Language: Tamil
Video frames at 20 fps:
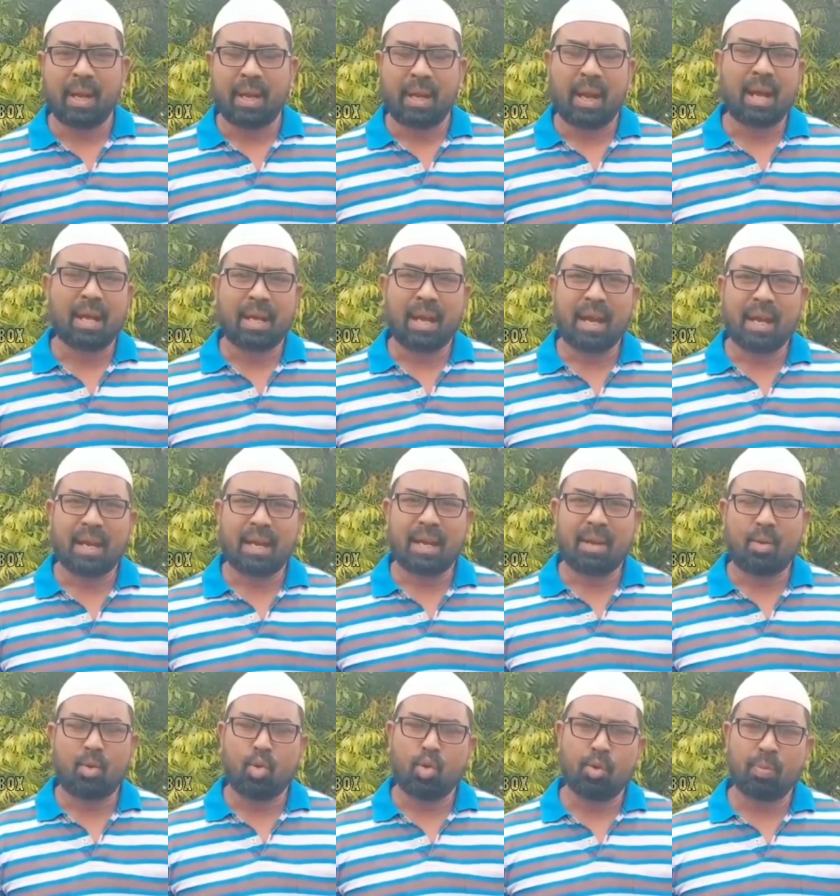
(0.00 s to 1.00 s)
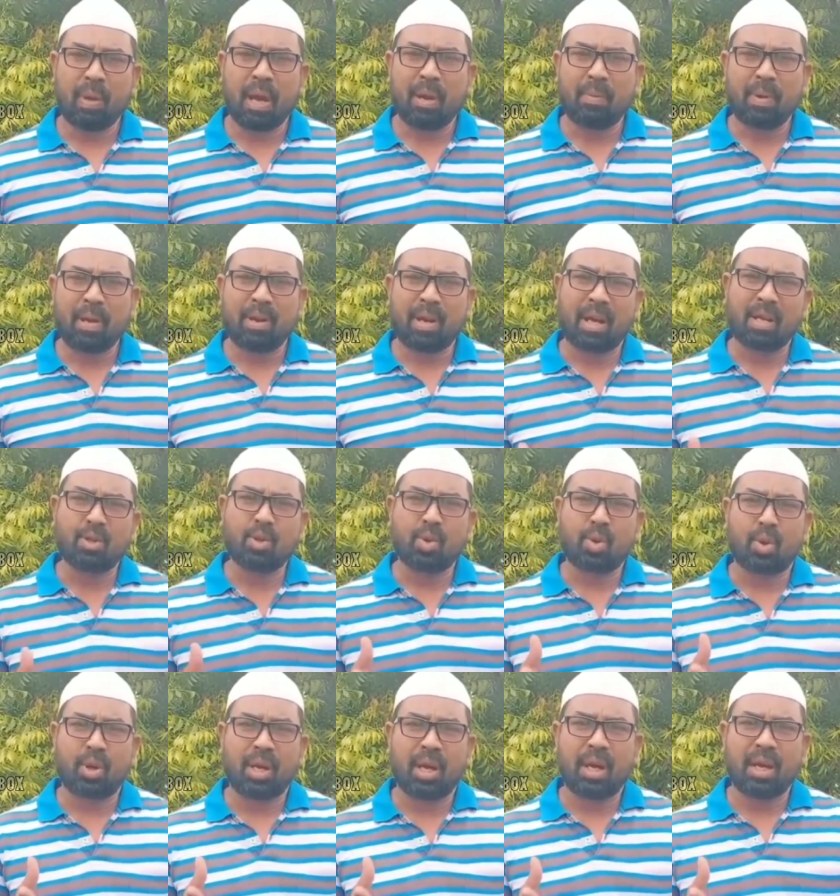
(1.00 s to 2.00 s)
நான் கேட்குறேன் உண்மையாலுமே
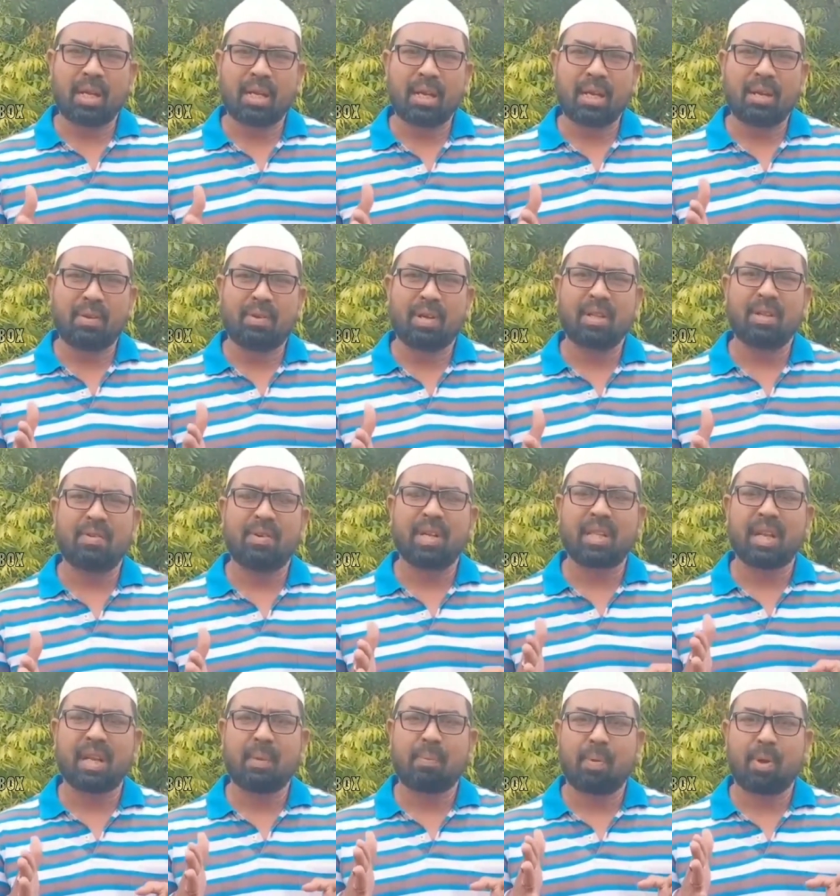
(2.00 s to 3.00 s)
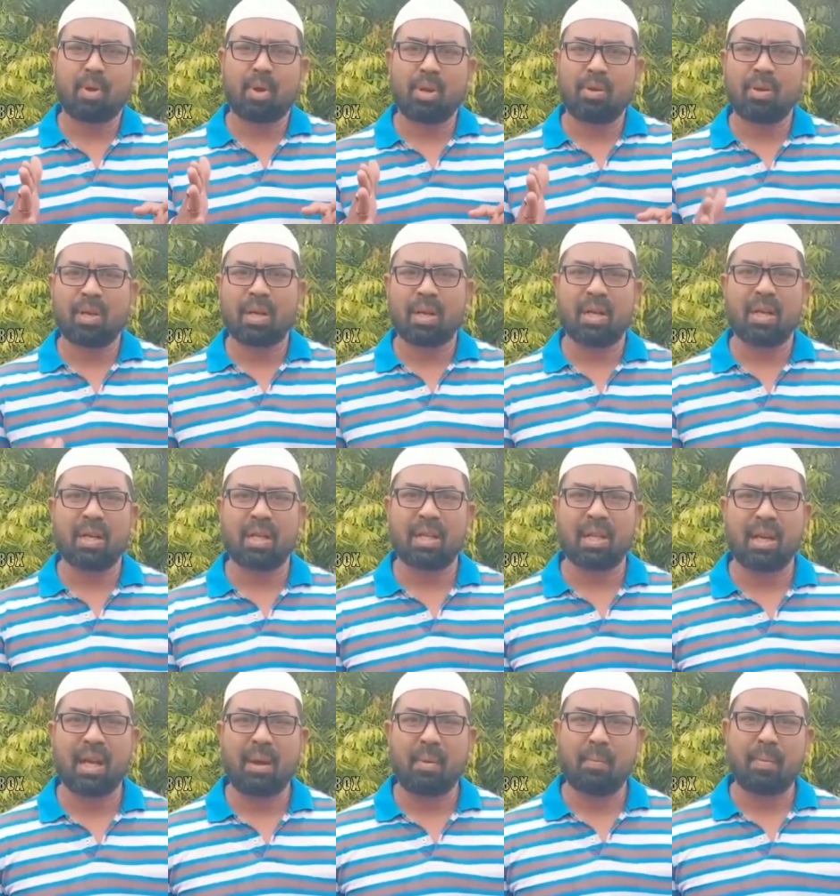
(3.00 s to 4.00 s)
ராஜீவ் கொலையாளிகள் வந்து விடுதலை பண்ணோன்னு இவங்களுக்கு என்ன
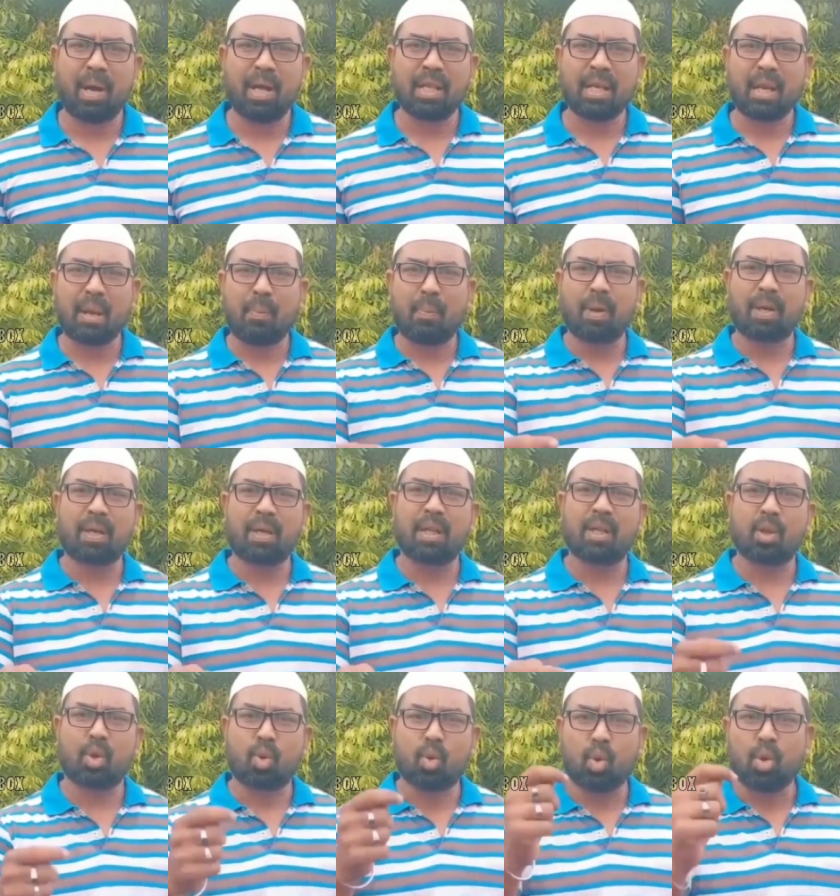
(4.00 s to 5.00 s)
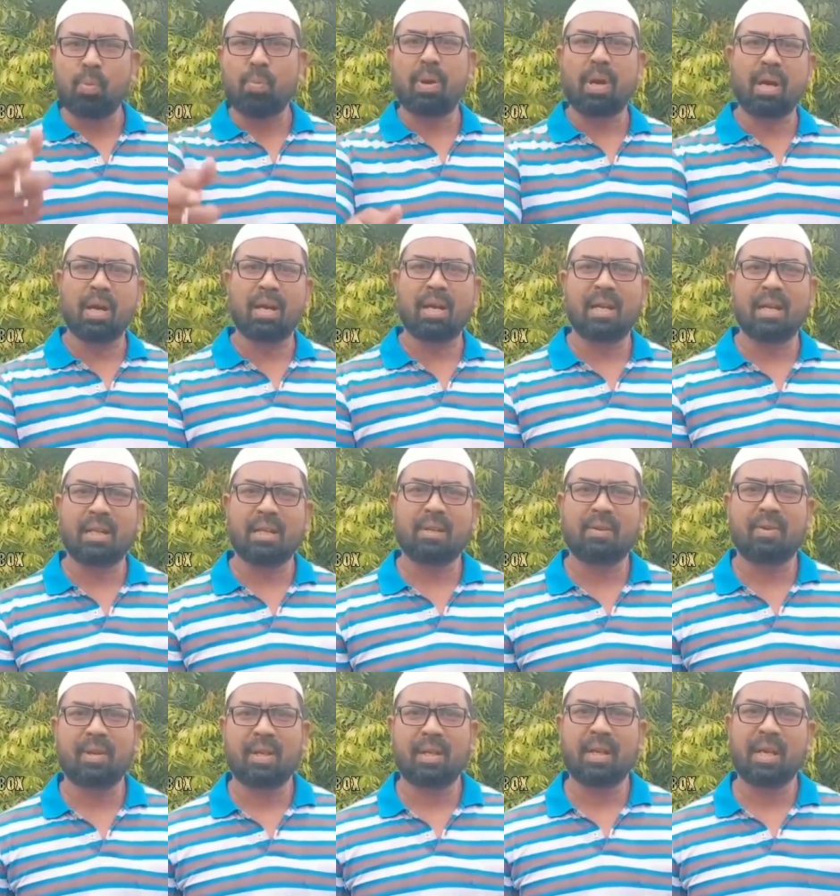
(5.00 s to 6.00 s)
இருந்தால் பாதிக்கப்பட்ட அந்த
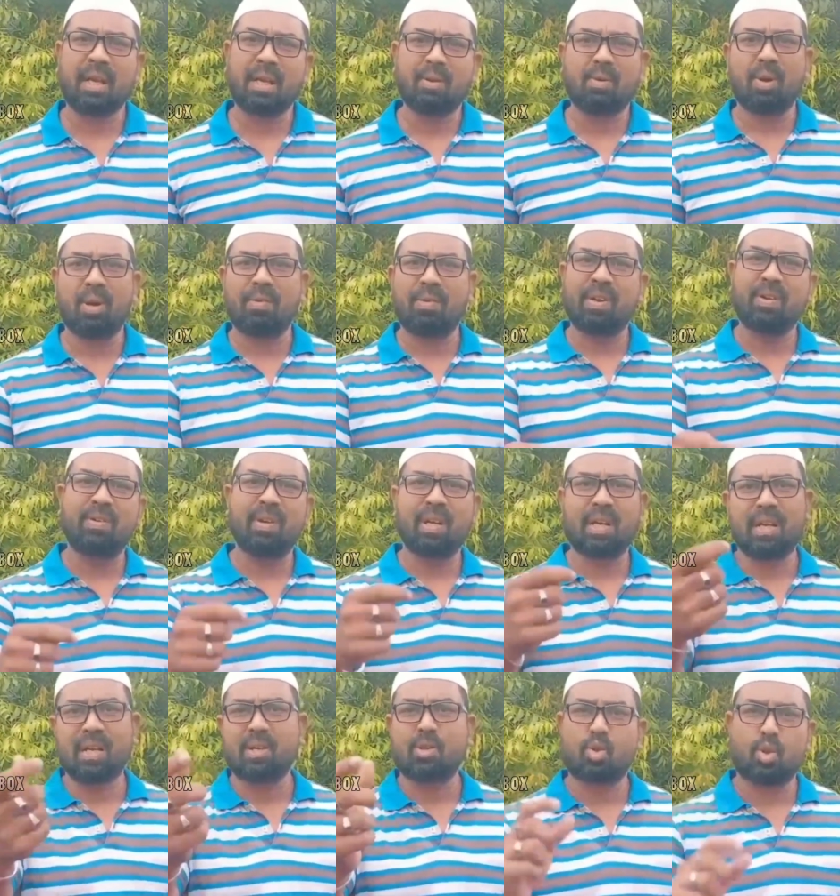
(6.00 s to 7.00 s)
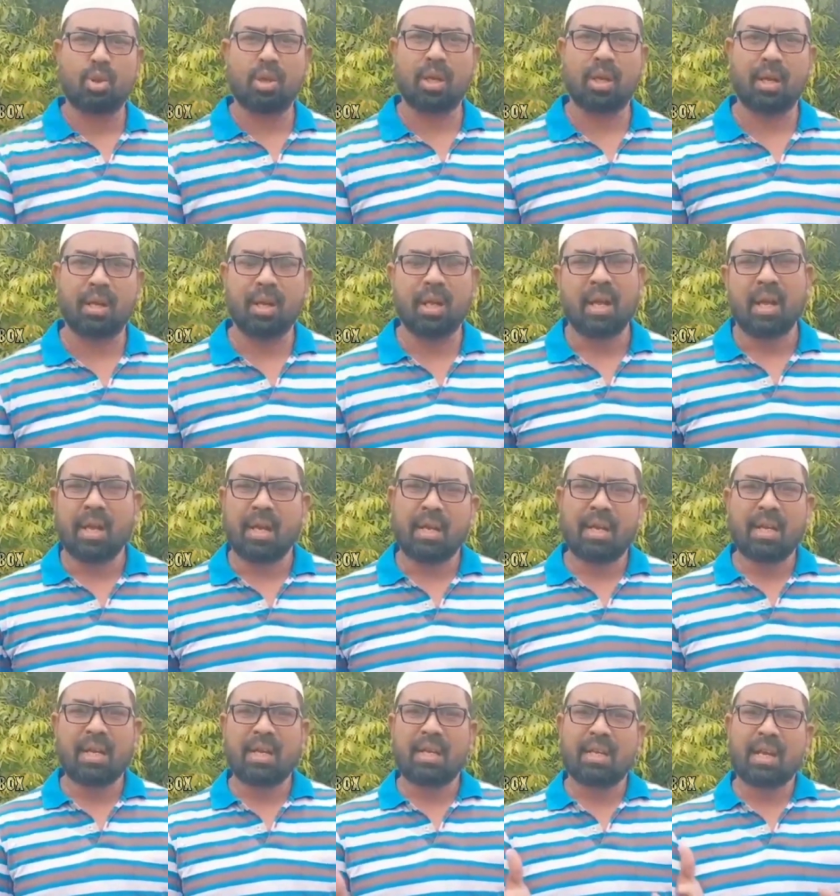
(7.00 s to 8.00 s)
குடும்பங்கள்லேருந்து வந்து இவங்கள விடுவிக்கன்னு சொல்லுங்கள்
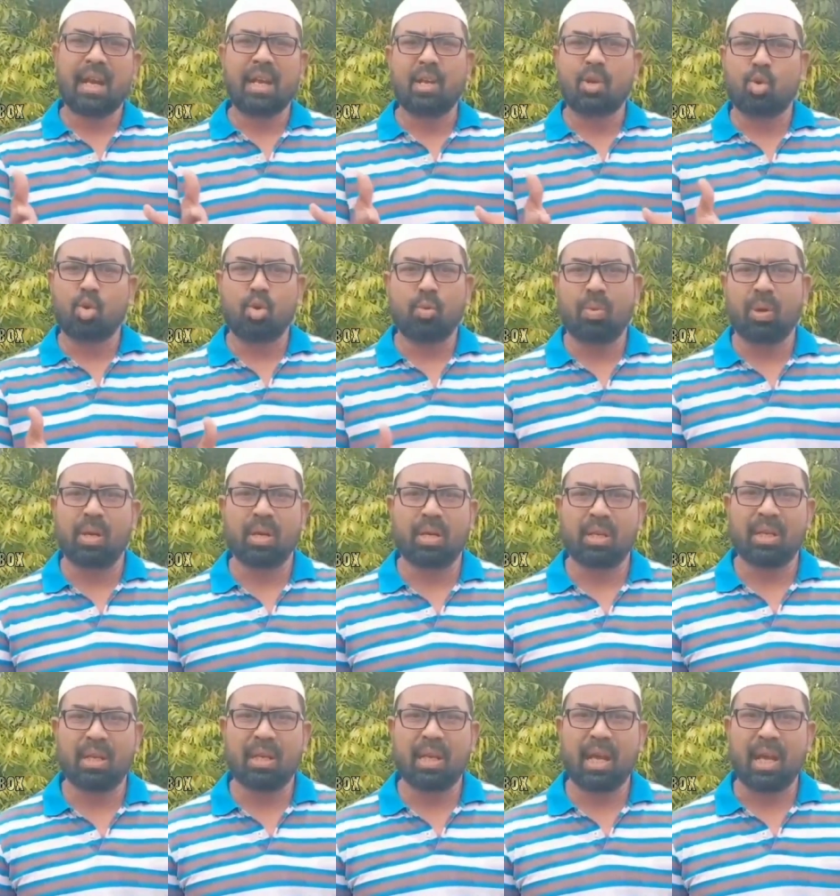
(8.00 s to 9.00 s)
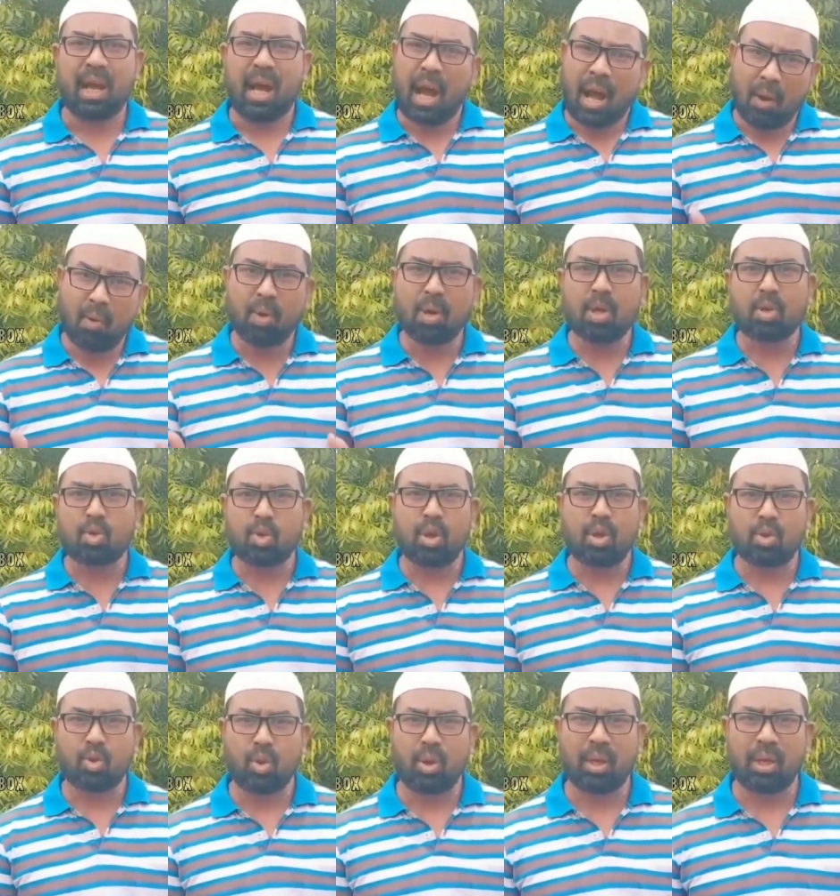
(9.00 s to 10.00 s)
இன்றைக்கி இத்தாலி குடும்பம் இருக்குது இல்லையா அவங்கள
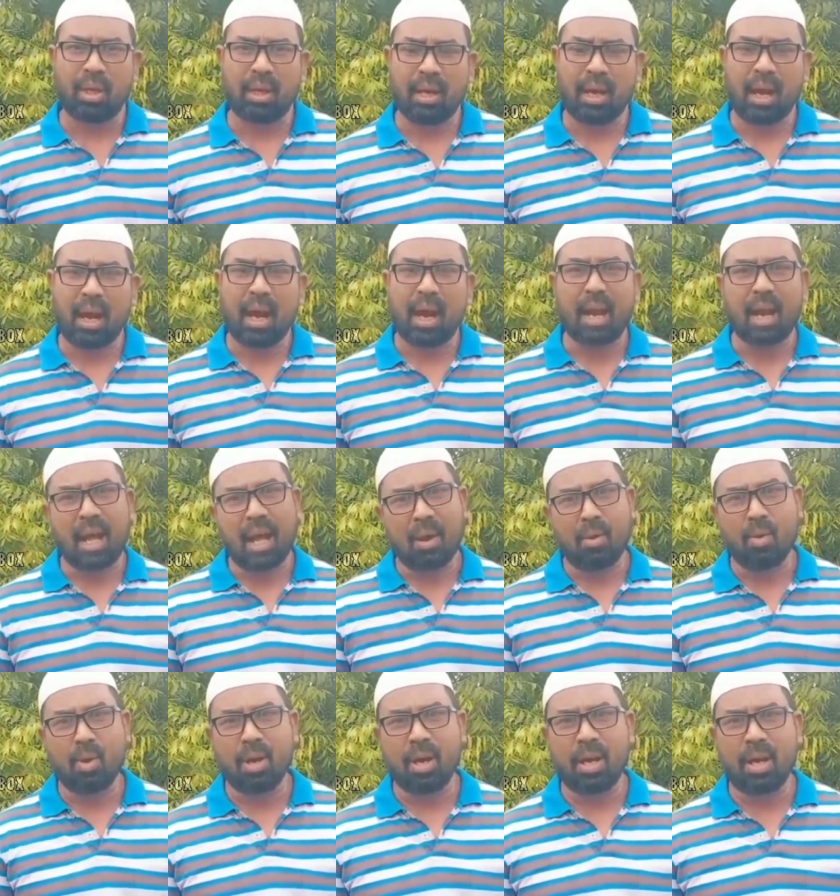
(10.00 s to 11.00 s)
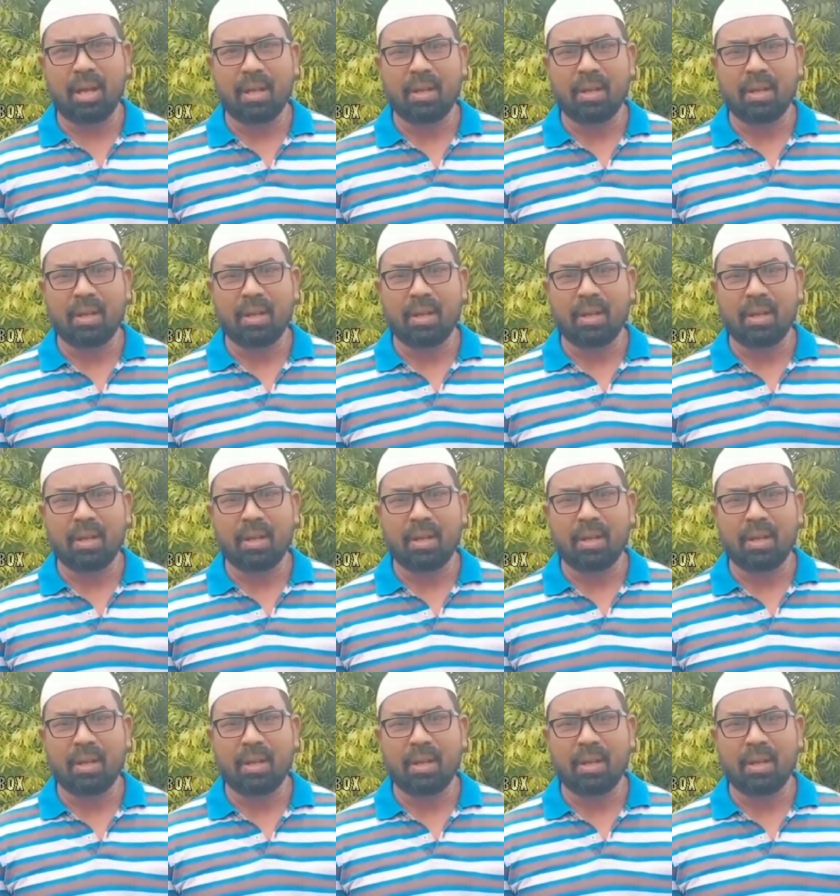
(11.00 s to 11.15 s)
சொல்ல சொல்லுங்கள் ஆனால் அவங்க